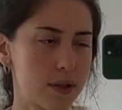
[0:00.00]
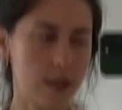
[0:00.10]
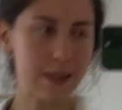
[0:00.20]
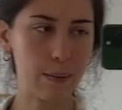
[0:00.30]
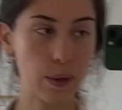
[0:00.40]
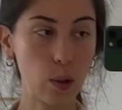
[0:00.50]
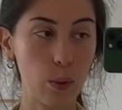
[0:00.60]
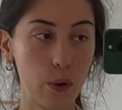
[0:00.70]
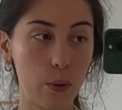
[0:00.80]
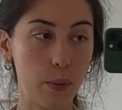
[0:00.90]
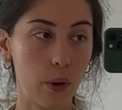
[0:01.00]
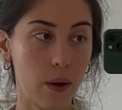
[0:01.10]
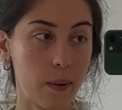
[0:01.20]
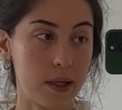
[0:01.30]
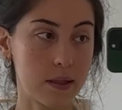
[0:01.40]
E vocês sabem que o meu cupom
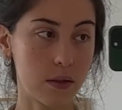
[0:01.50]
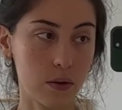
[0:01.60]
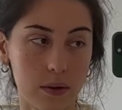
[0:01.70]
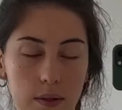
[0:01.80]
é o Alice12.